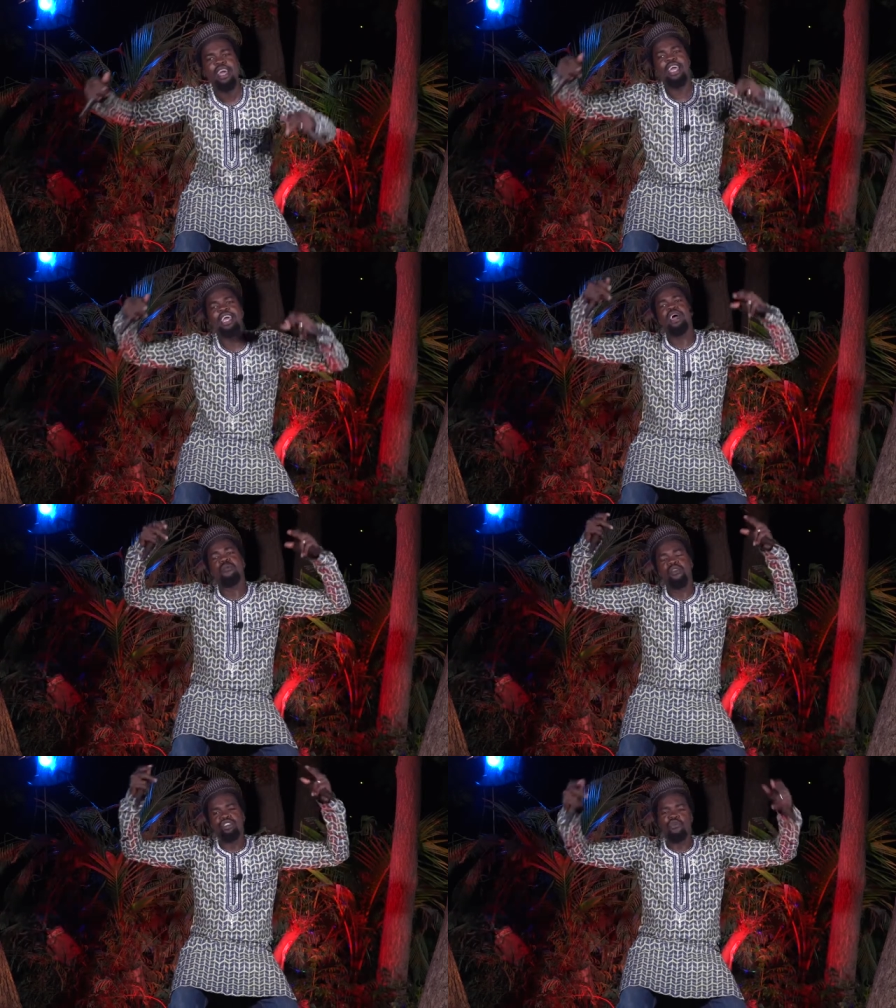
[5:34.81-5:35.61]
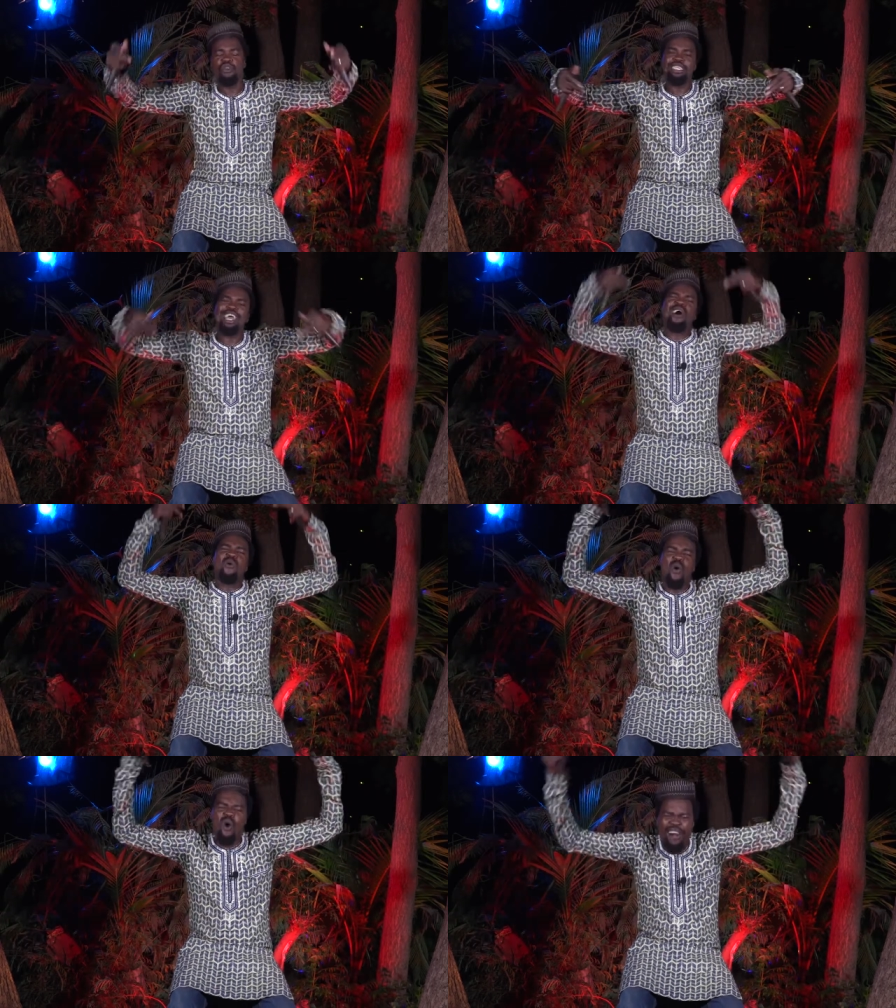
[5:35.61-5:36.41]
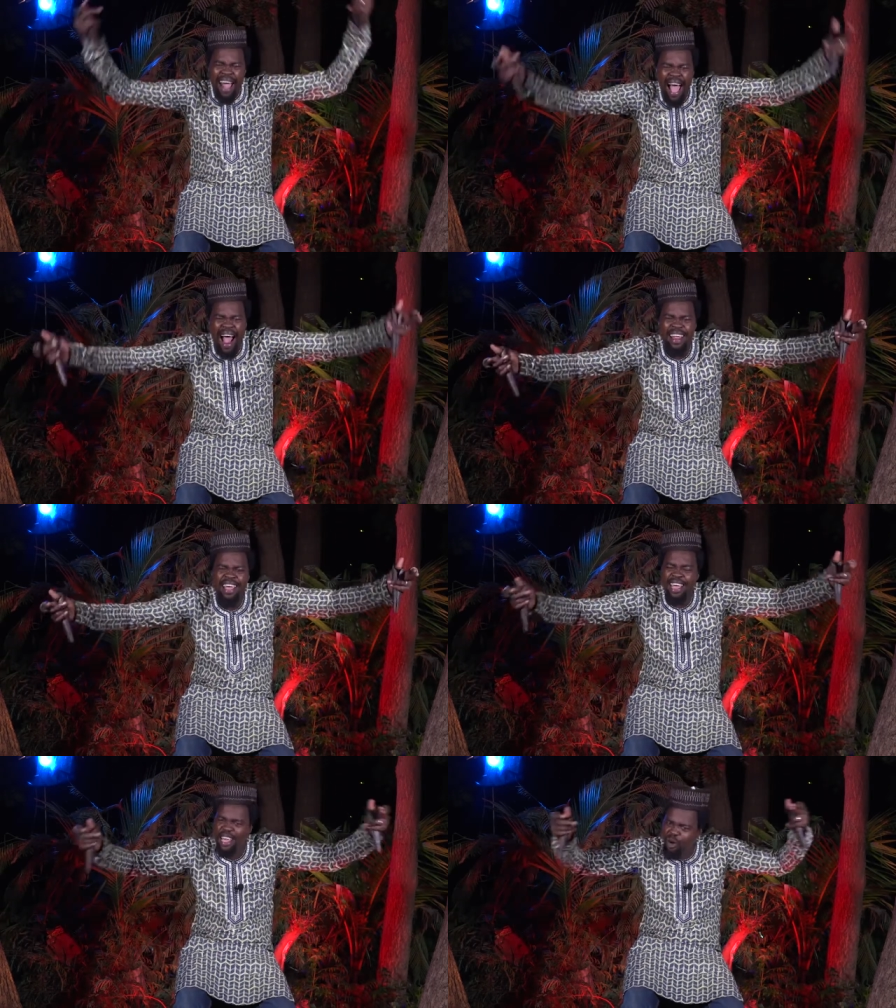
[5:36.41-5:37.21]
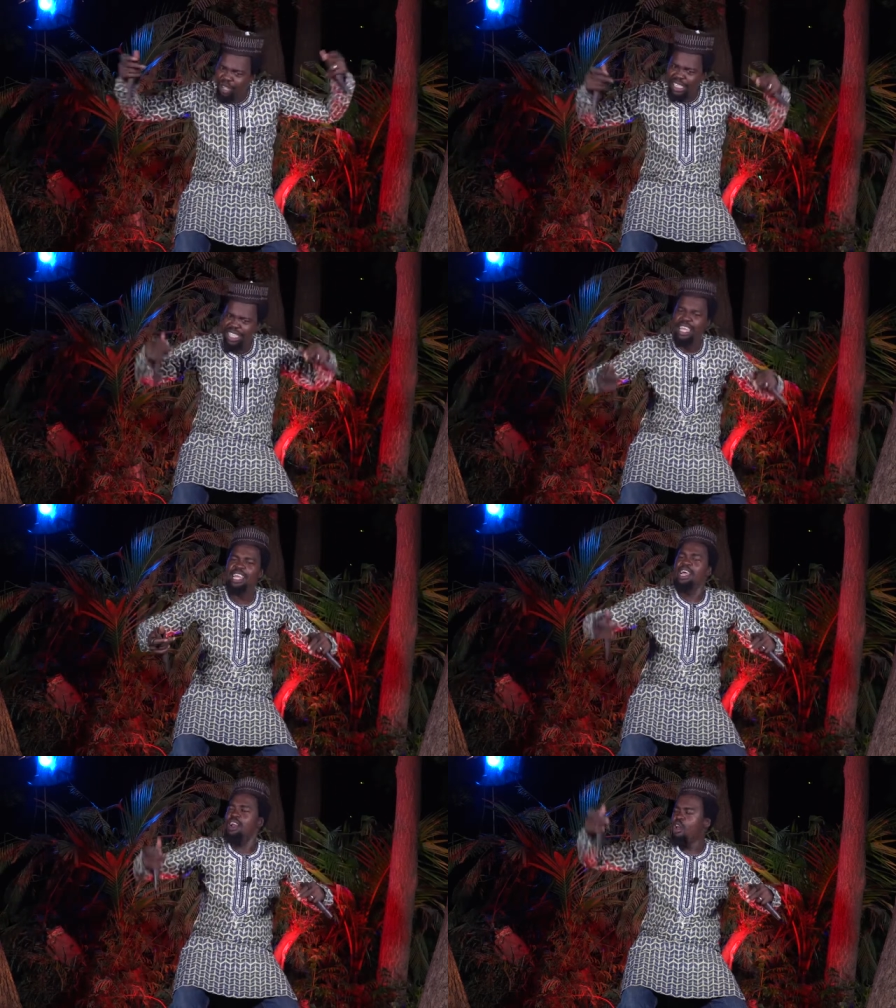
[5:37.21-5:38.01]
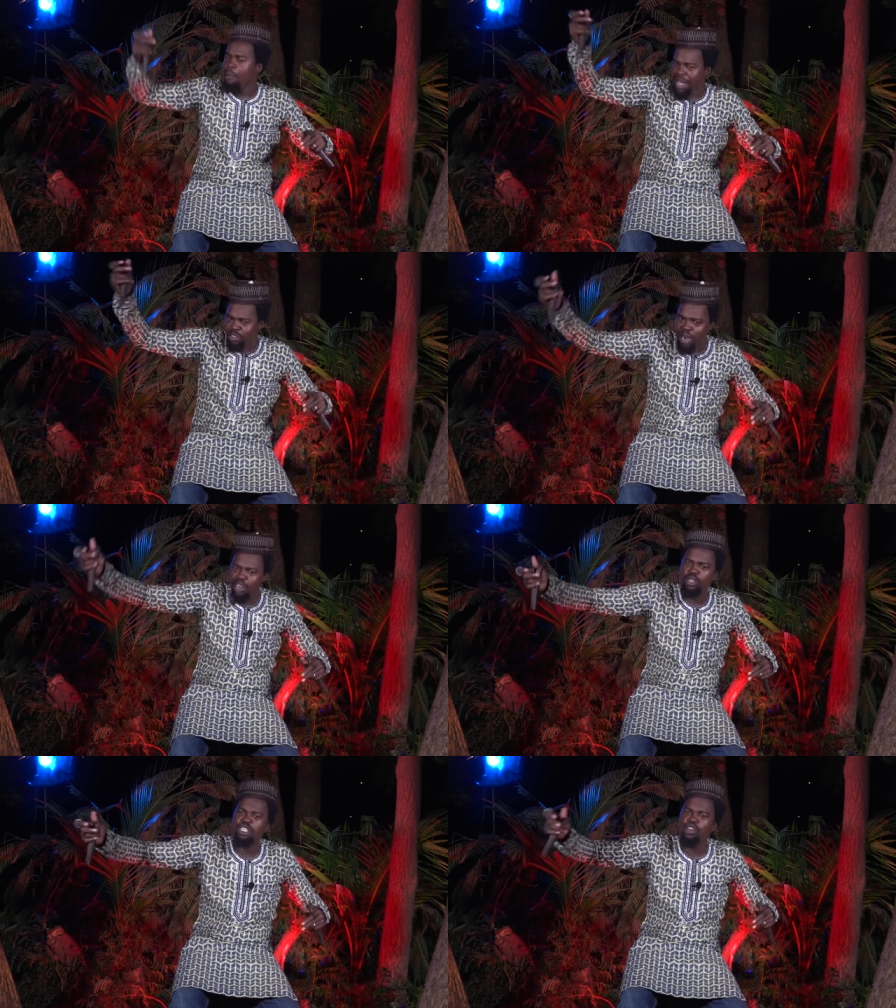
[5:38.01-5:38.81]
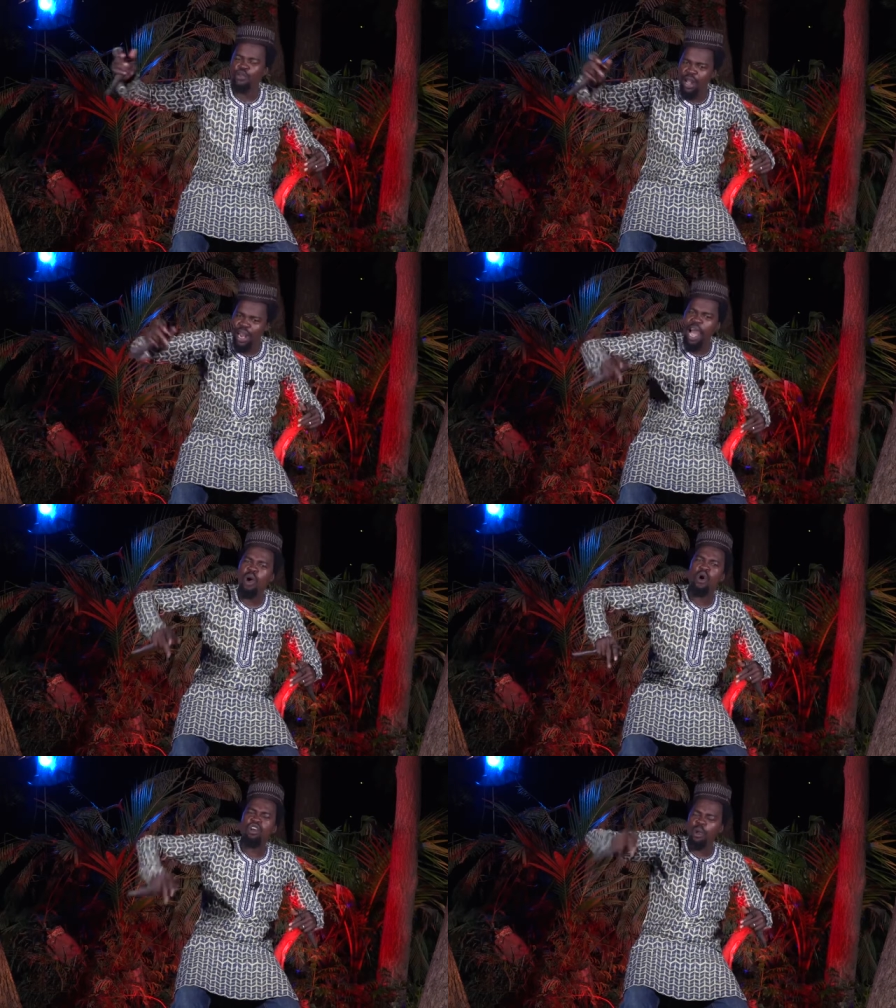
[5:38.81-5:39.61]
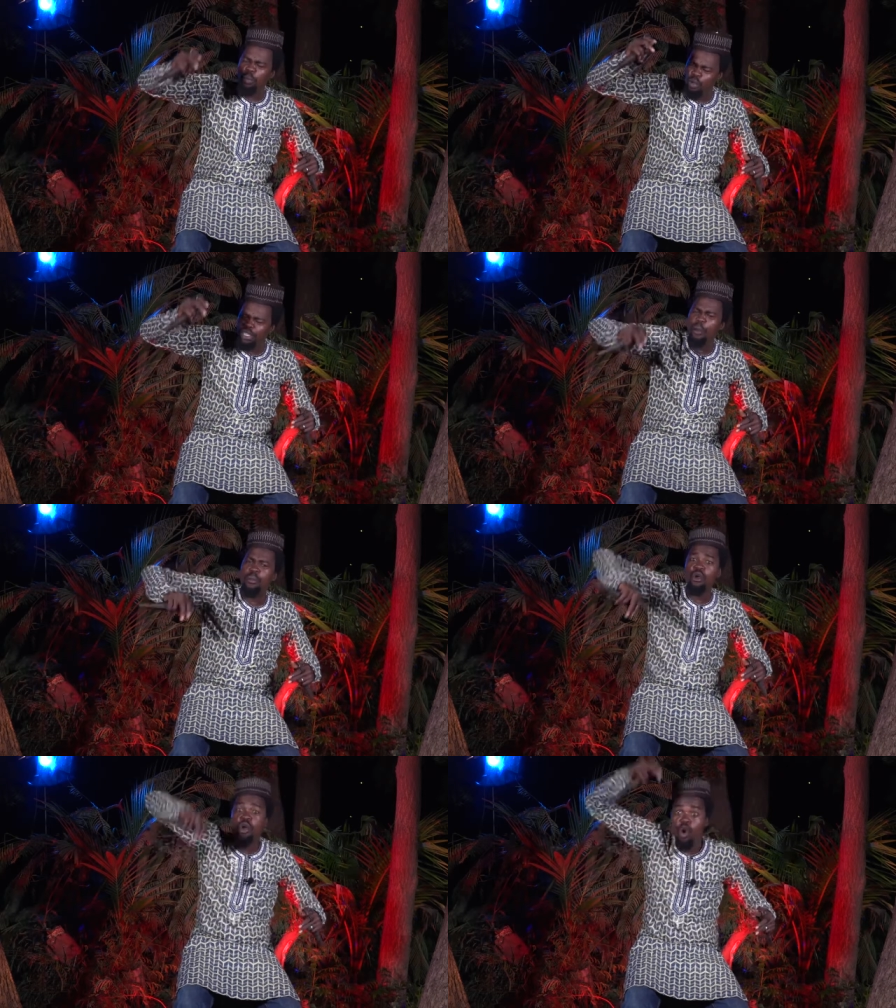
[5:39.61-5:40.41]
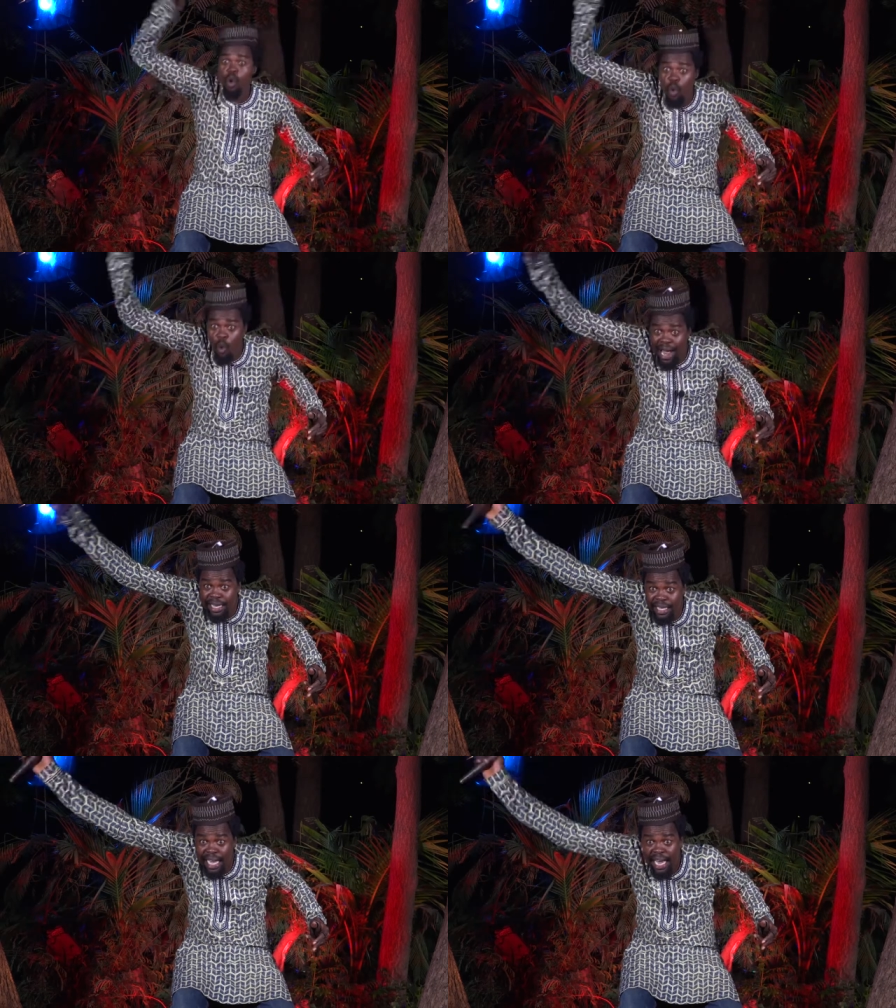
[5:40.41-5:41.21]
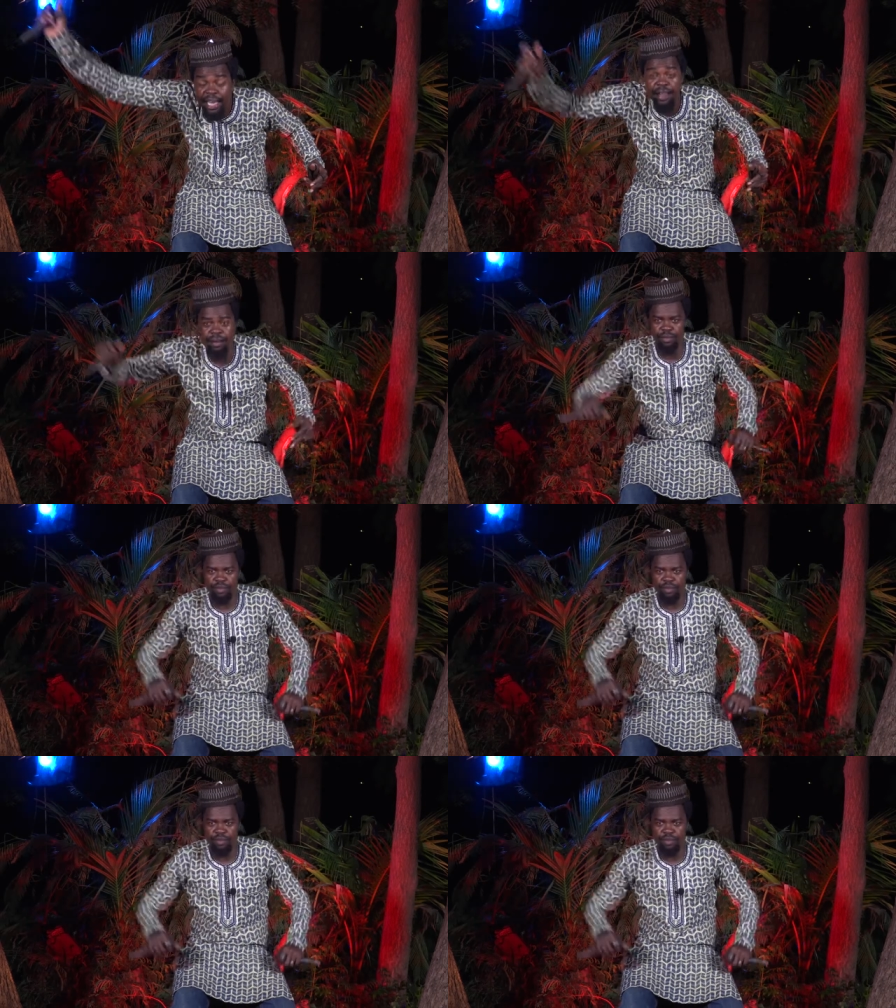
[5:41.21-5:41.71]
et les pluies se faisaient encore rares, et aussi le pâturage aussi se ferait encore de plus en plus lointain.